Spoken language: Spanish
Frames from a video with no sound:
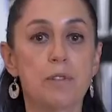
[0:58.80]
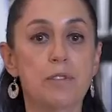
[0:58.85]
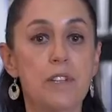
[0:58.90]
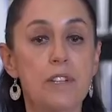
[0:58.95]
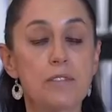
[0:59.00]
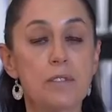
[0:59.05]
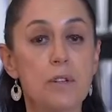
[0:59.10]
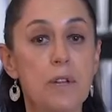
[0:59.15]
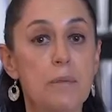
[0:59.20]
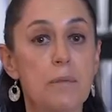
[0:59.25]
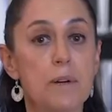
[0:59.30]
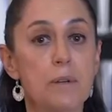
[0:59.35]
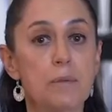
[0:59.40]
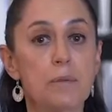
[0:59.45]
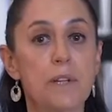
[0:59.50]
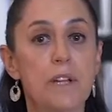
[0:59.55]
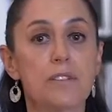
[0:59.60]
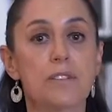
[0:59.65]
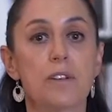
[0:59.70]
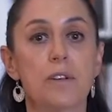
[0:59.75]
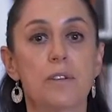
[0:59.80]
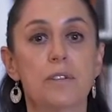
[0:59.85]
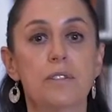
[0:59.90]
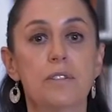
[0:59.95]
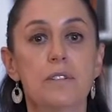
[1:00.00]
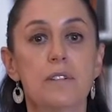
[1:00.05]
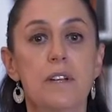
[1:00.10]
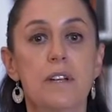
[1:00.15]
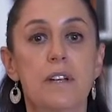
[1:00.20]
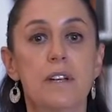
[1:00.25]
proceso de
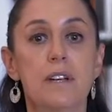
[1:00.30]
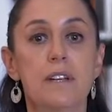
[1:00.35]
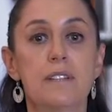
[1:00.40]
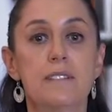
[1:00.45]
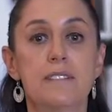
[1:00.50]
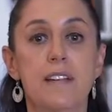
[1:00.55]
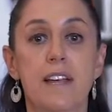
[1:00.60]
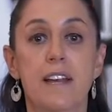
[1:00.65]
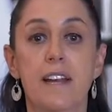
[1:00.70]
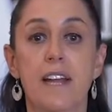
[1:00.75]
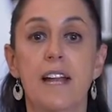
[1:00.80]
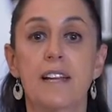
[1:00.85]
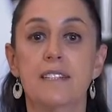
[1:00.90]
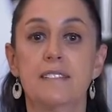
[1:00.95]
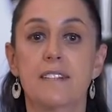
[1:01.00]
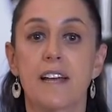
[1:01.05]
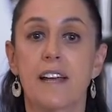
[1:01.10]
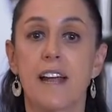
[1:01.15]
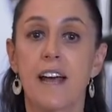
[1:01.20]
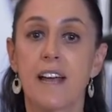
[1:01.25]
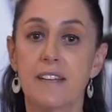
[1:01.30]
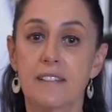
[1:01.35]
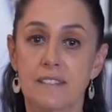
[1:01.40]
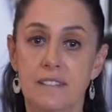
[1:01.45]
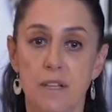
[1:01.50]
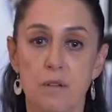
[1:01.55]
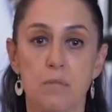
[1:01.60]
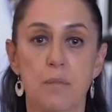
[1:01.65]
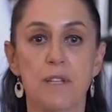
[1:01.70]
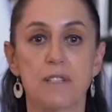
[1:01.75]
vacunación se realizará
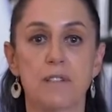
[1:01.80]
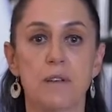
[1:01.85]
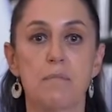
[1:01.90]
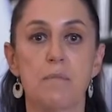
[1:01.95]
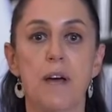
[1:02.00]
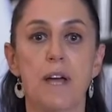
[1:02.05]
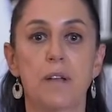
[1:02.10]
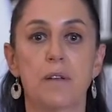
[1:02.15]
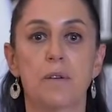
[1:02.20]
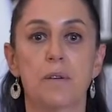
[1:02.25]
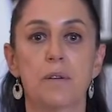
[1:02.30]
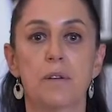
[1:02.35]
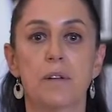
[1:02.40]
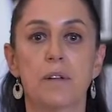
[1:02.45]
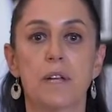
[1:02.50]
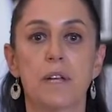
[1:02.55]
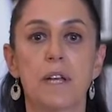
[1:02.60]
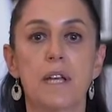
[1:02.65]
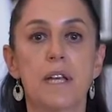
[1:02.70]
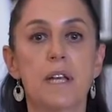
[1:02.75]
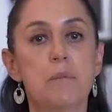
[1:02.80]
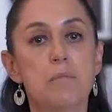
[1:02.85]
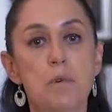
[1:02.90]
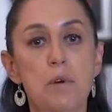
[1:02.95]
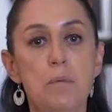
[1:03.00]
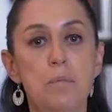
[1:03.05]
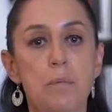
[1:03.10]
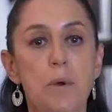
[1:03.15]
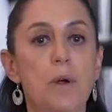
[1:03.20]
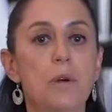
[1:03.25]
este mes de mayo y
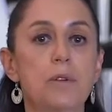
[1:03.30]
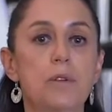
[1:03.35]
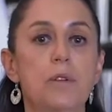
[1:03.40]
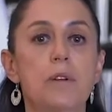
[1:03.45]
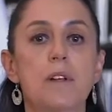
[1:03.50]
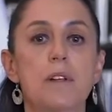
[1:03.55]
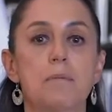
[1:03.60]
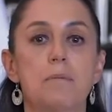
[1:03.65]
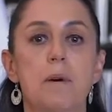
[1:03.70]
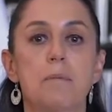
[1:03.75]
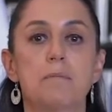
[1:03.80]
muy pronto les